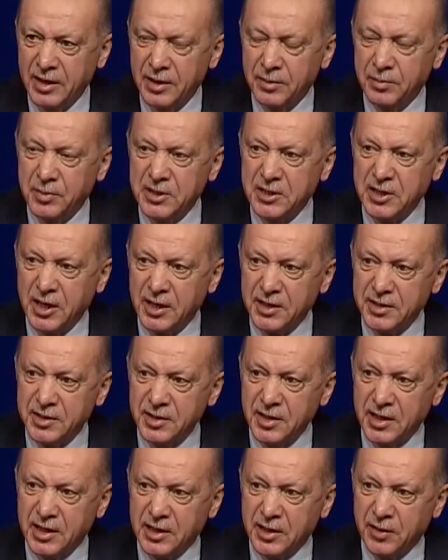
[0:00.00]
bizi
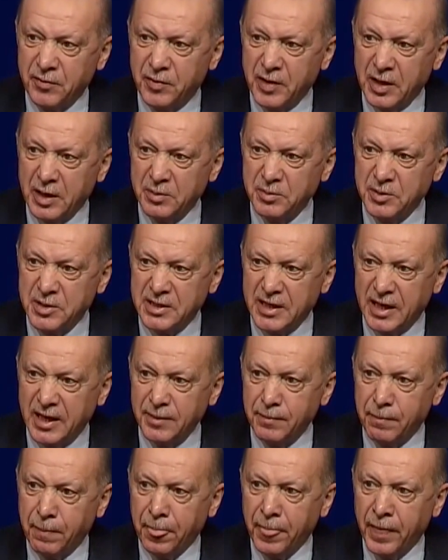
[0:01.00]
asıl hedeflerimizden,
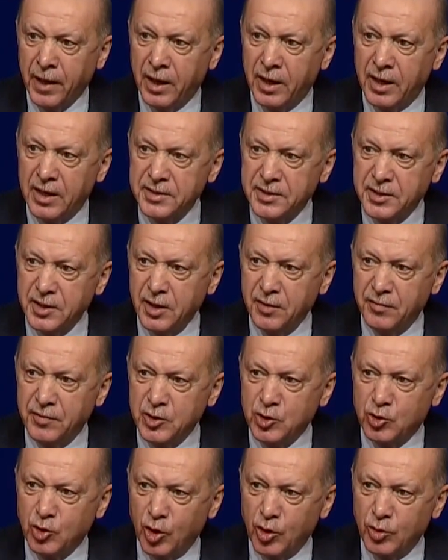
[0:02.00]
asıl
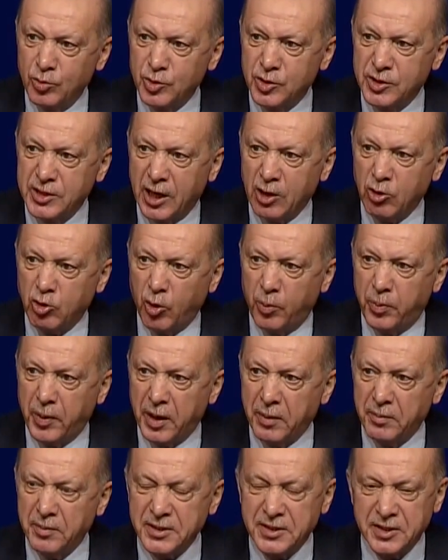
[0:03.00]
vizyonumuzdan
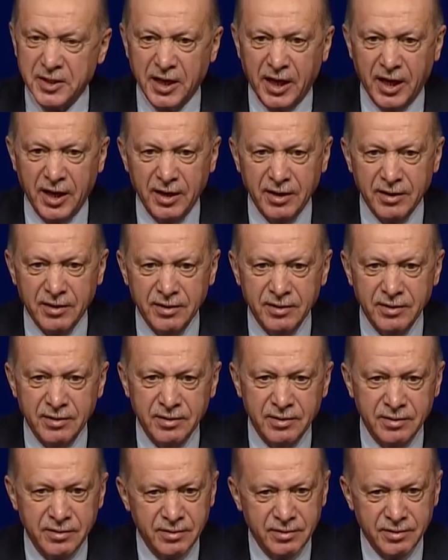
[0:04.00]
koparmasına
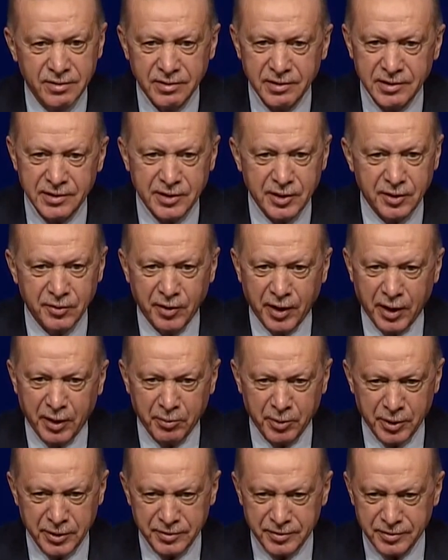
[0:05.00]
izin
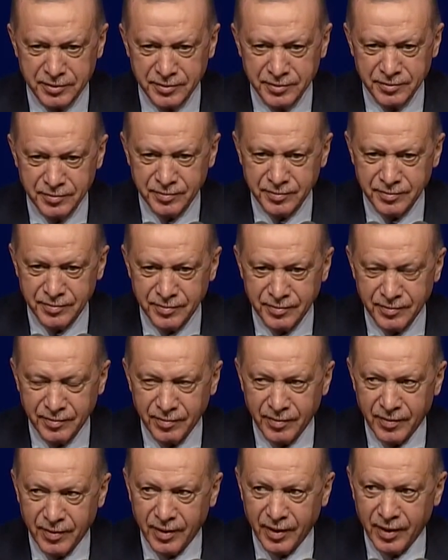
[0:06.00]
veremeyiz.
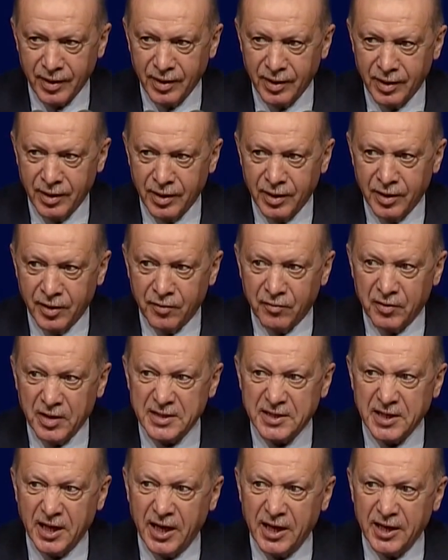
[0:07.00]

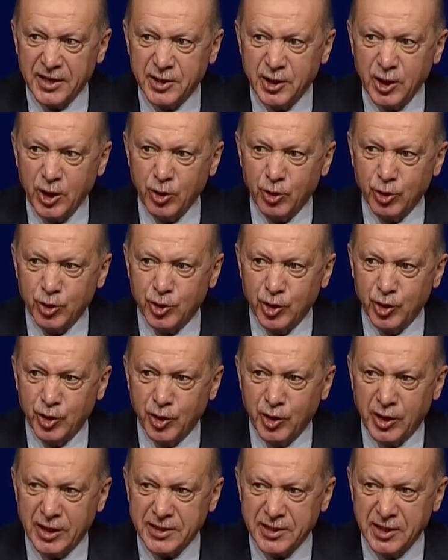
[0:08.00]
Vesayetin
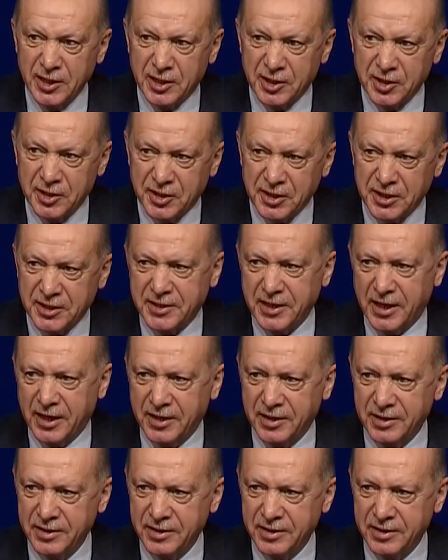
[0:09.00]
gücünü nasıl kırdıysak,